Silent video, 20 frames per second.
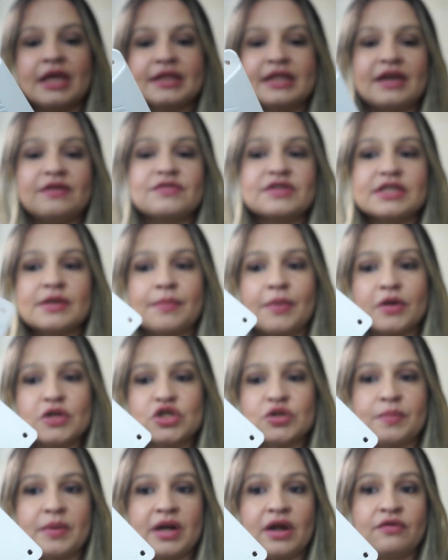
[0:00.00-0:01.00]
Daí você
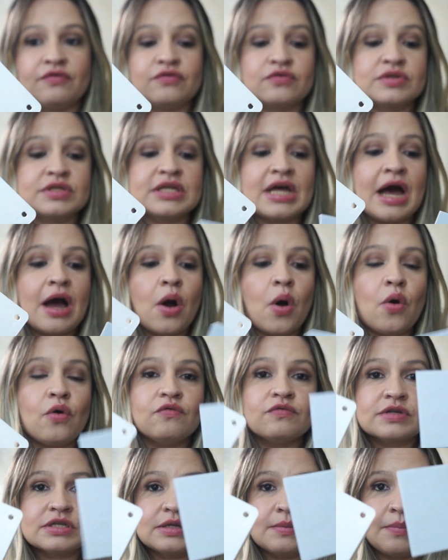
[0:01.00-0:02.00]
pode parafusar
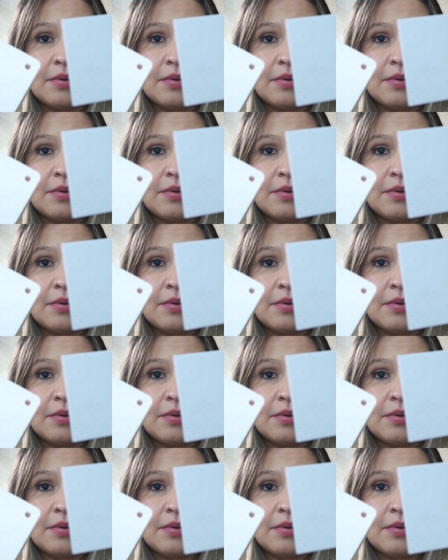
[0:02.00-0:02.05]
ou você